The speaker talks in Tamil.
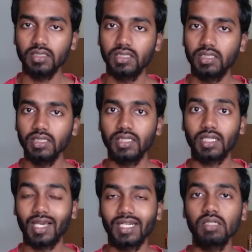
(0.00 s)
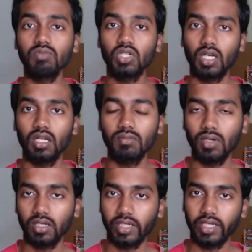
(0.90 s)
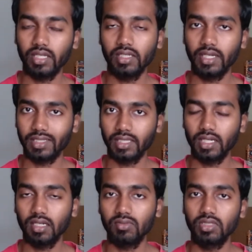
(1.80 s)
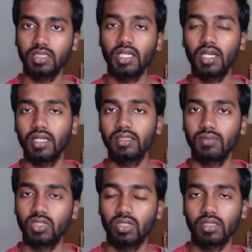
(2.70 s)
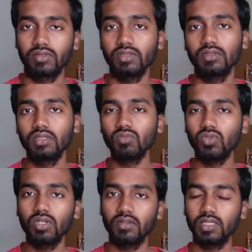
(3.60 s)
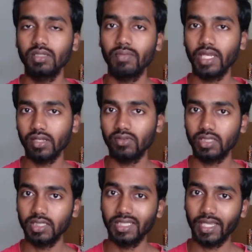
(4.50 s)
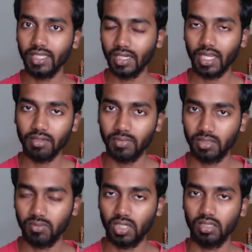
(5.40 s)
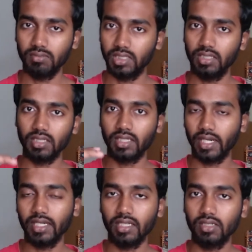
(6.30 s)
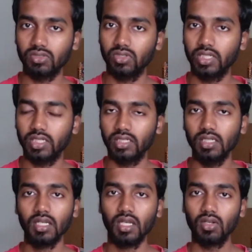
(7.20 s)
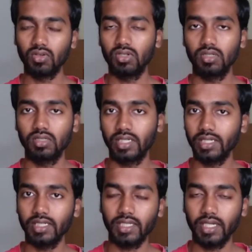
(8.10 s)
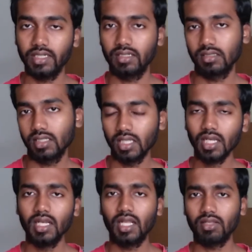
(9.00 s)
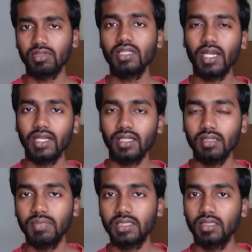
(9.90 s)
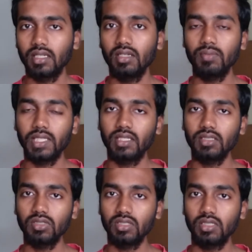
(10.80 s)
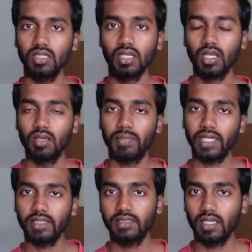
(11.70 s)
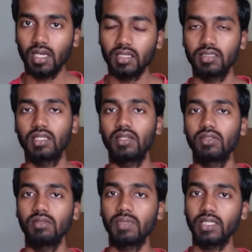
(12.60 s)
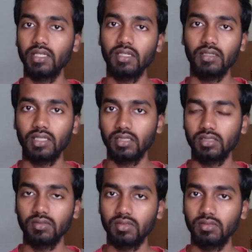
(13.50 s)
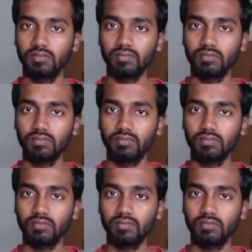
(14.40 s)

தான் வந்துட்டு இந்த கரடு முன்னான எல்லா இடத்துலலாம் வந்துட்டு அனலைஸ் பண்ணோம் அதாவது வந்து மூணில் வந்துட்டு மெயினாக வந்துட்டு இது எங்கே லேண்ட் பண்ண போகிறாங்கன்னு பார்த்தீங்கன்னா கிரேட்டர்னு சொல்லிட்டு ரெண்டு கிரேட்டர் இருக்குது அதாவது கிரேட்டர்னால் பெருசாக இல்லை இப்போ ஏதாச்சும் வந்துட்டு பெரிய ஸ்டார்ஸ் இல்லை வந்து பெரிய ஏதாச்சும்